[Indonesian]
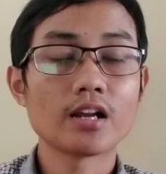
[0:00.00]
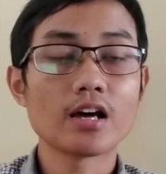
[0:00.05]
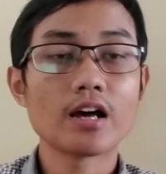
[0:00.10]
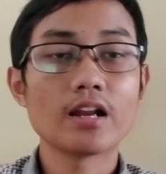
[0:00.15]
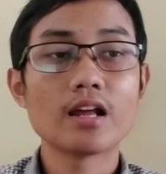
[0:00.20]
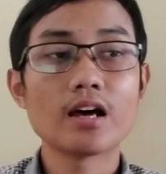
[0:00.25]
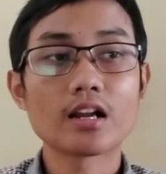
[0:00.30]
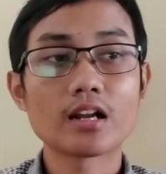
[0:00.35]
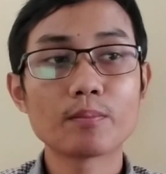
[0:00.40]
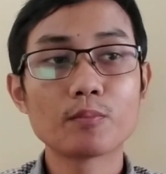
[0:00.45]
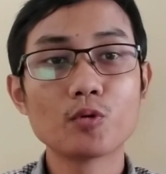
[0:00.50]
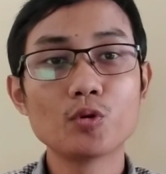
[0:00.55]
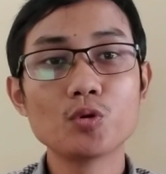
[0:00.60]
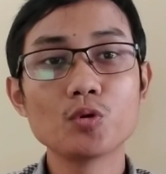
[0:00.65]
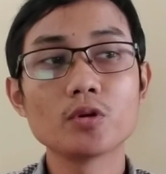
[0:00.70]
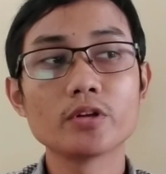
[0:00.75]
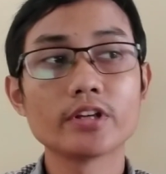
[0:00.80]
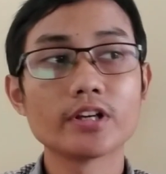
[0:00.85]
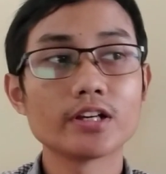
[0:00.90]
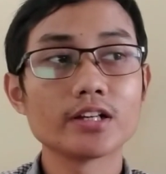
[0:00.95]
karena ada Arab
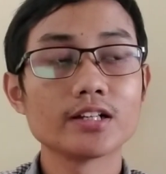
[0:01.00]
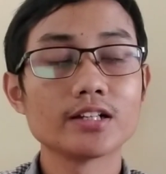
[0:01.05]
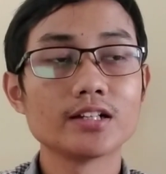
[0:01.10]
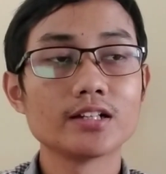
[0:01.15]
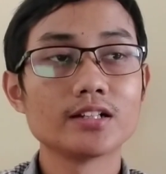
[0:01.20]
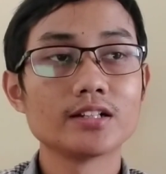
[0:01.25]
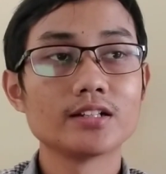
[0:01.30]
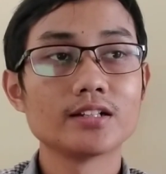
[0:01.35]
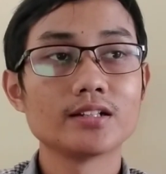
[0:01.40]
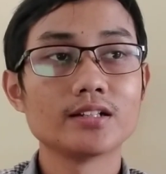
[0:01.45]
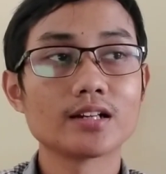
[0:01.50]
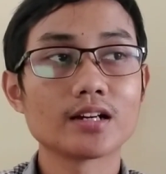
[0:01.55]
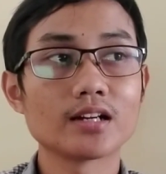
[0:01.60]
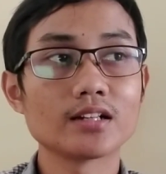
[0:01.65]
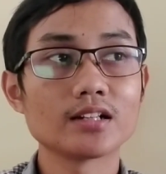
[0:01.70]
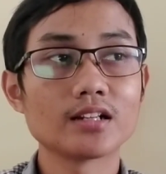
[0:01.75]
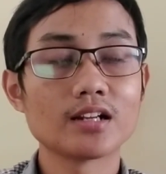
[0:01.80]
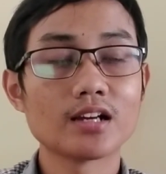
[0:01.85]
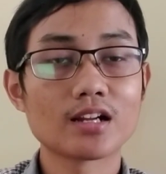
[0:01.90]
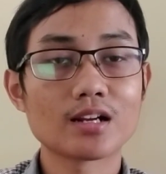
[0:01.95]
gundul ya ya
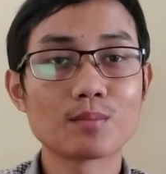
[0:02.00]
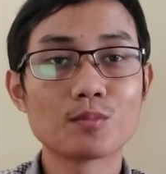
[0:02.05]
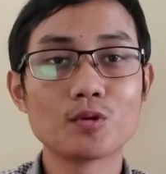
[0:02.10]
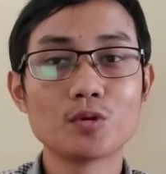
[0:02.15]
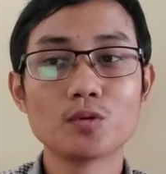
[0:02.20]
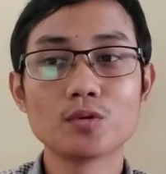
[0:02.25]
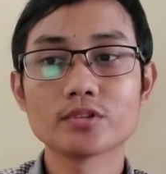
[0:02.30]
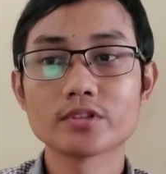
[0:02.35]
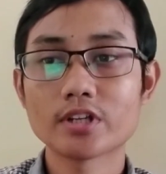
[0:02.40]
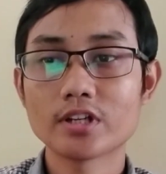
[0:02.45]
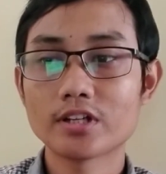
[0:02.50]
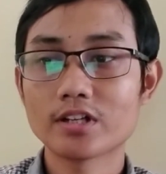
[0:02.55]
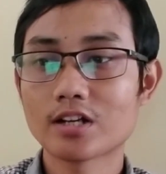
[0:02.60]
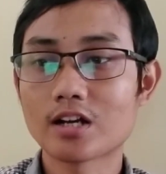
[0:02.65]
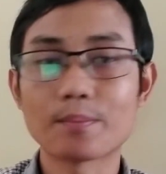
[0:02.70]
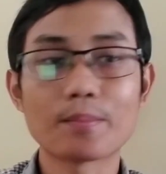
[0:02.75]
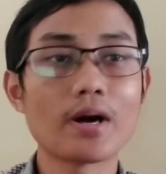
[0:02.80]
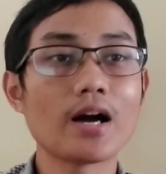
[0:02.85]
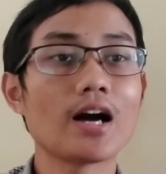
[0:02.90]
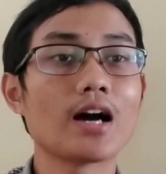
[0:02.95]
kan ada Arab gundul saya
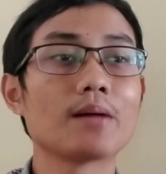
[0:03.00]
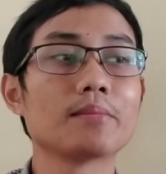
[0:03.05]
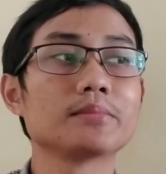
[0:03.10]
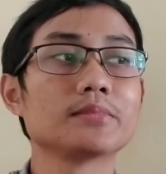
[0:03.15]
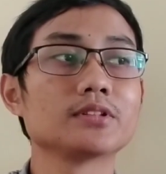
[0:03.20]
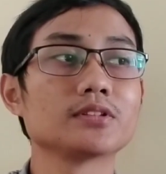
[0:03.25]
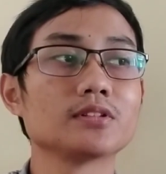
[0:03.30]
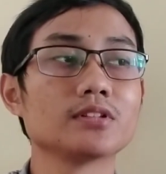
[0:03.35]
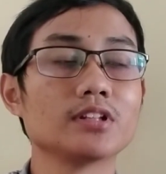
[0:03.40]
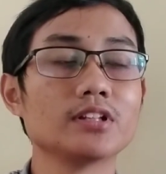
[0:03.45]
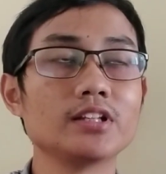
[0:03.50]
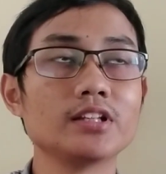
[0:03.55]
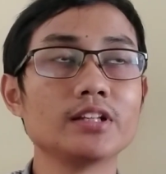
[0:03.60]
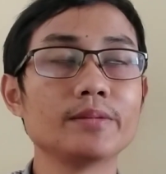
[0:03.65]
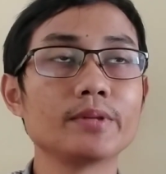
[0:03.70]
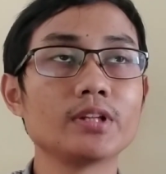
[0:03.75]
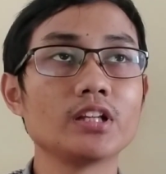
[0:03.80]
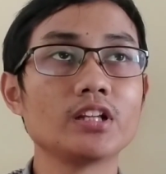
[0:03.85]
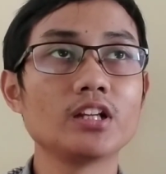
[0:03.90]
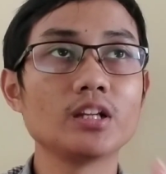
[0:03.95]
nggak paham gitu
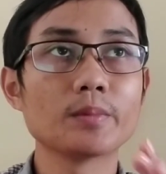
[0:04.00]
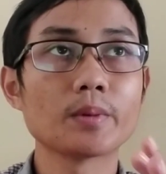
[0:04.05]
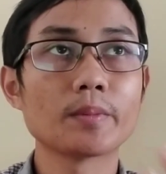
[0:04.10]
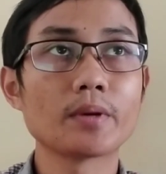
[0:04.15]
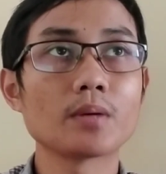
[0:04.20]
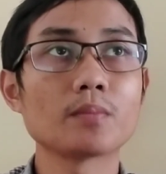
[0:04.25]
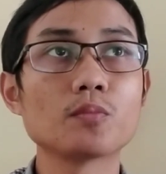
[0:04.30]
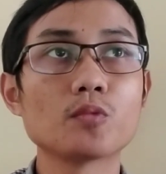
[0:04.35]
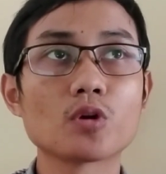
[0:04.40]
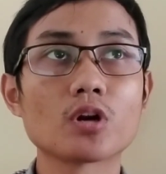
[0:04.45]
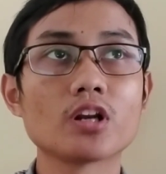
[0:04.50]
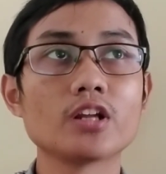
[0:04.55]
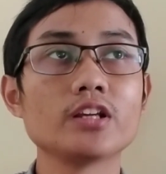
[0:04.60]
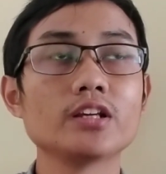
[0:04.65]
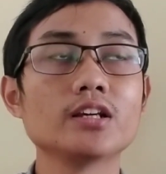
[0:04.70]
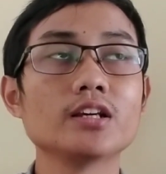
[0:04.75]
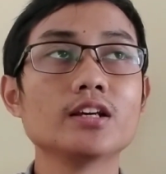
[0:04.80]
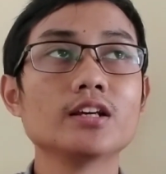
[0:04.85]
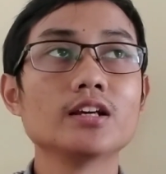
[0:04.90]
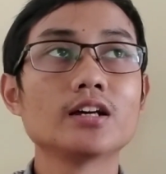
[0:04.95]
jadi ini ini memang
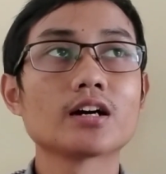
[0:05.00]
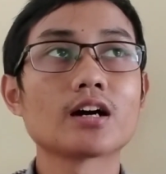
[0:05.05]
murni